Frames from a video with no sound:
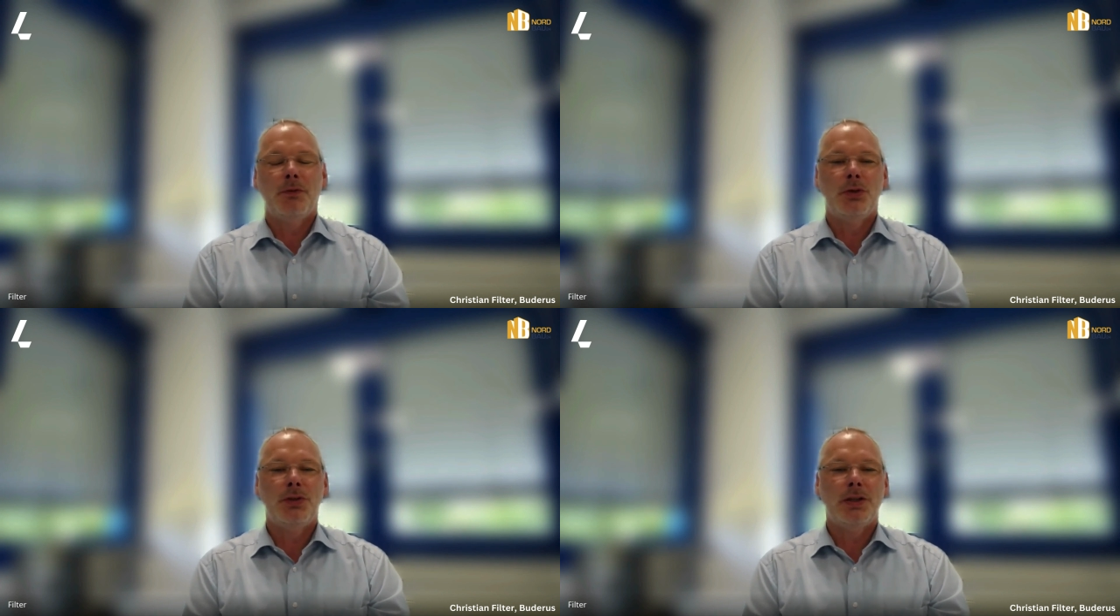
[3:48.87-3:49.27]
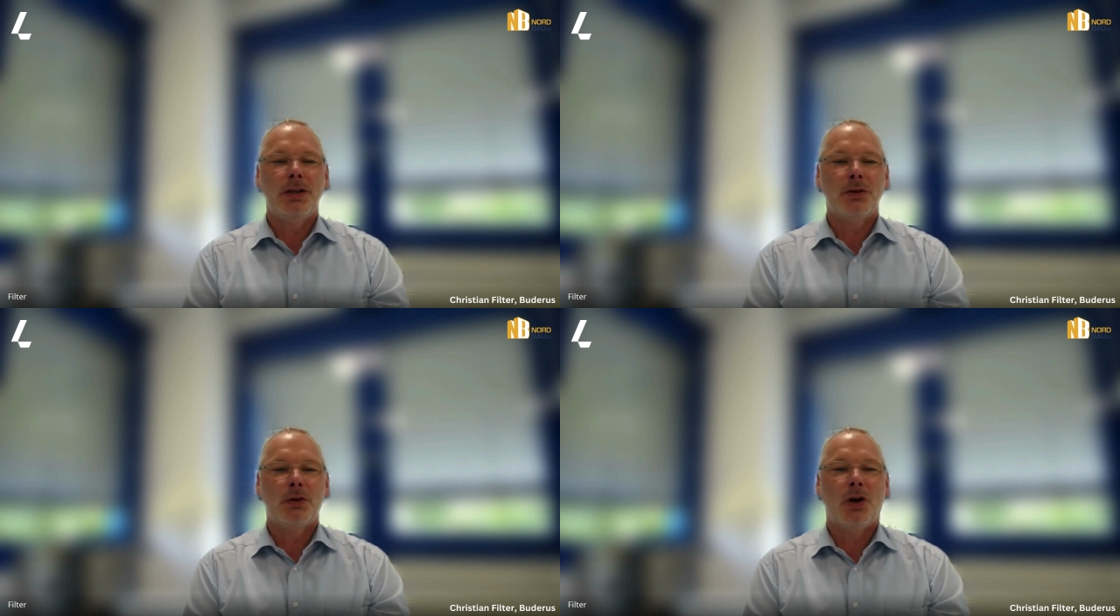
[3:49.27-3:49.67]
würden sie
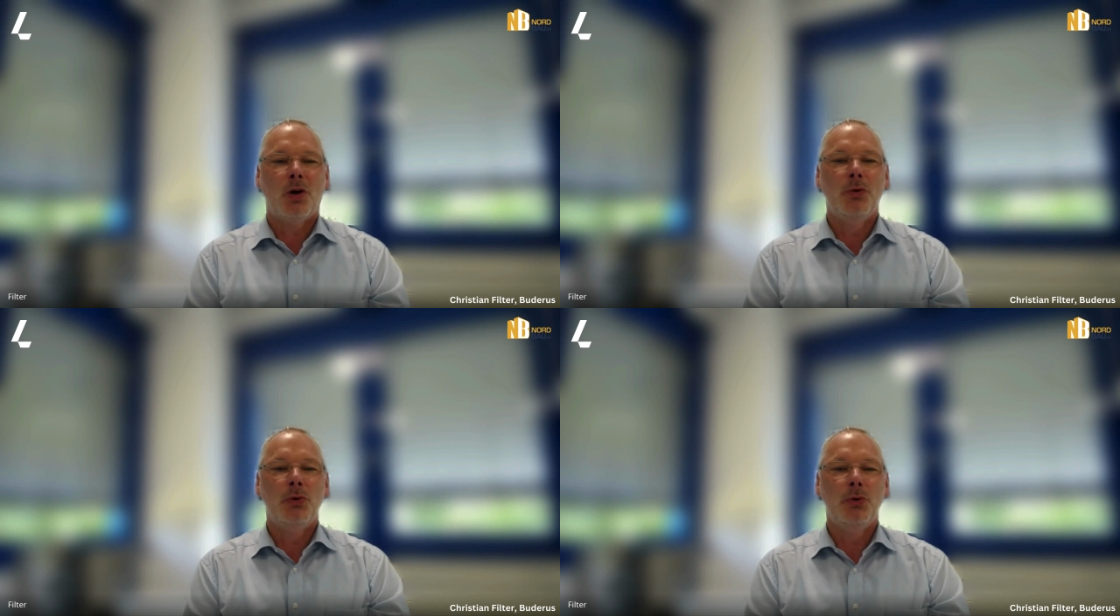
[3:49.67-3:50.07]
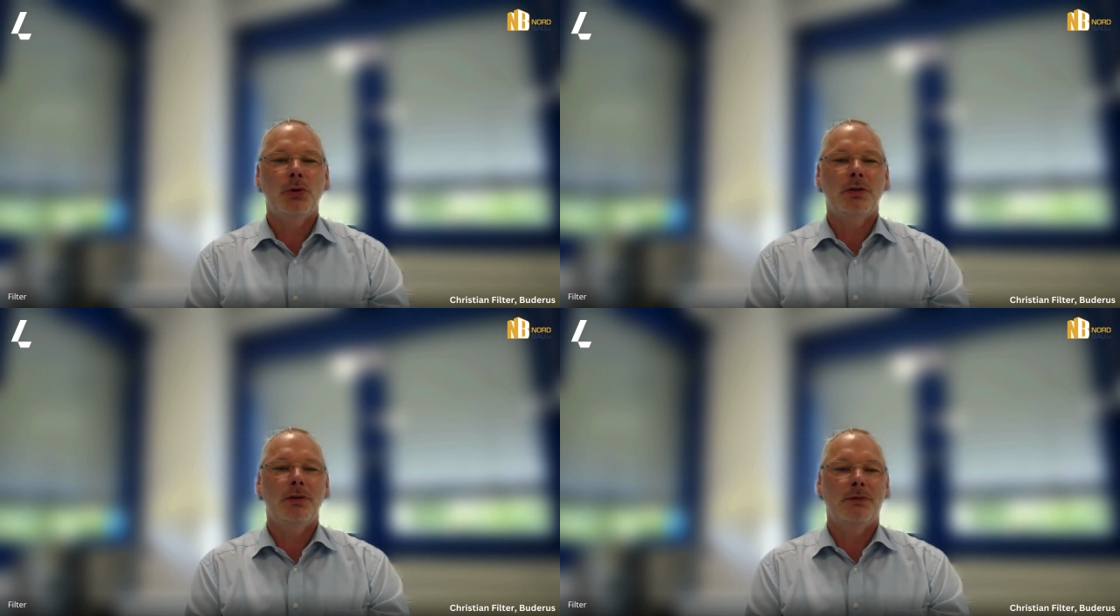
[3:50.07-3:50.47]
also kaum
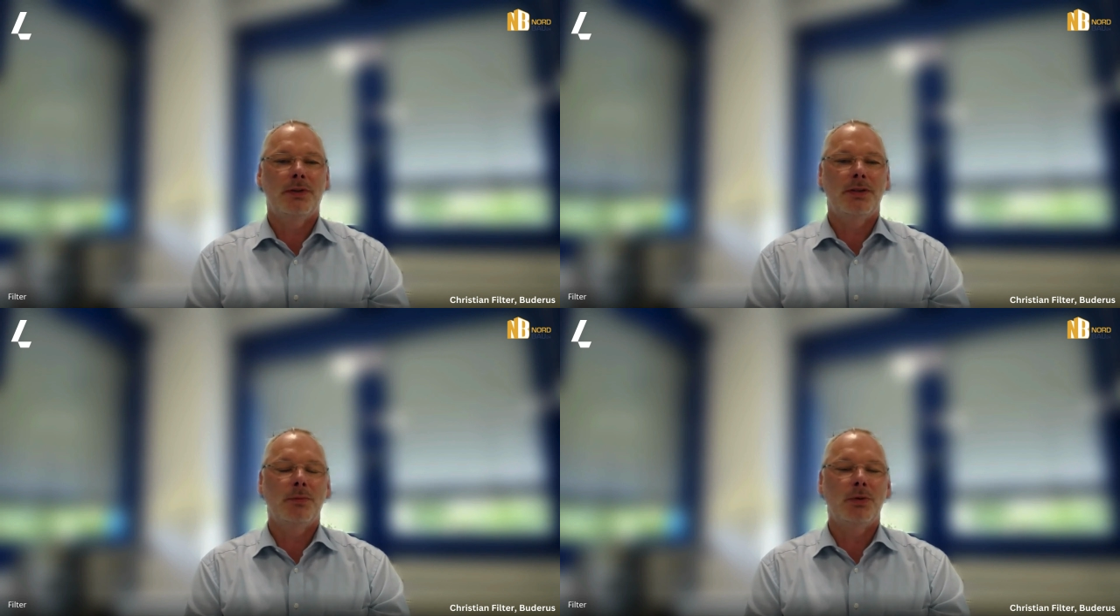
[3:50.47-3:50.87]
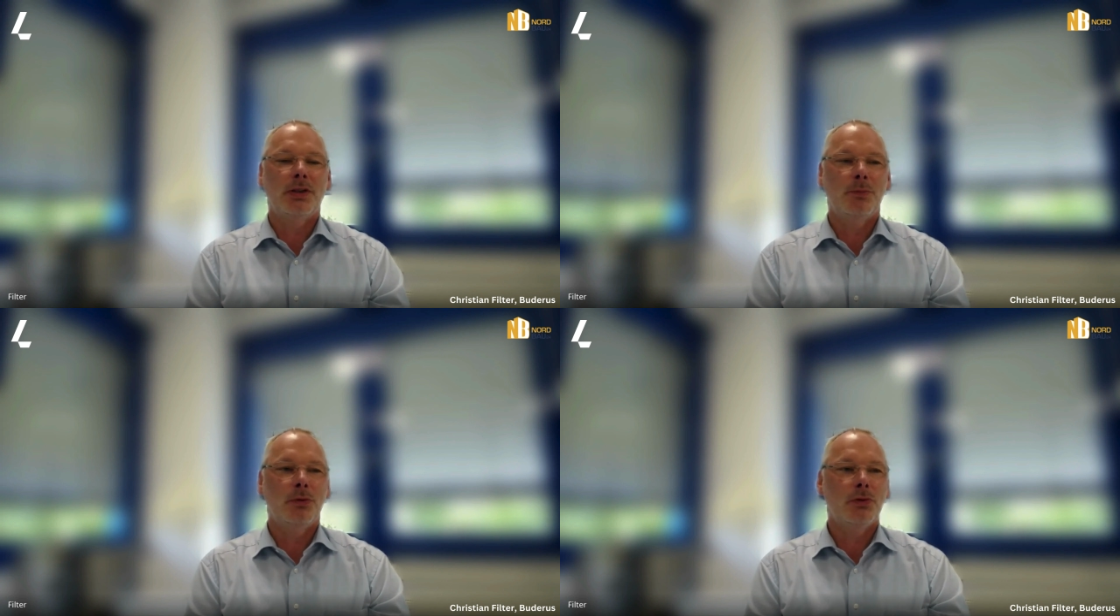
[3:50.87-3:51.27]
hören, wenn sie in
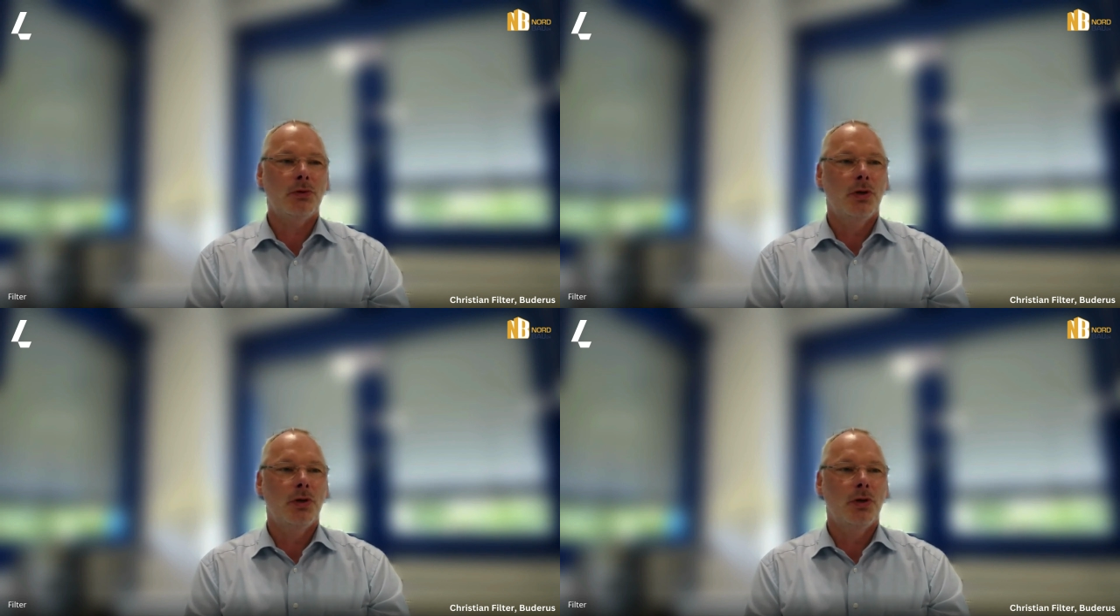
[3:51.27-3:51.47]
Betrieb ist.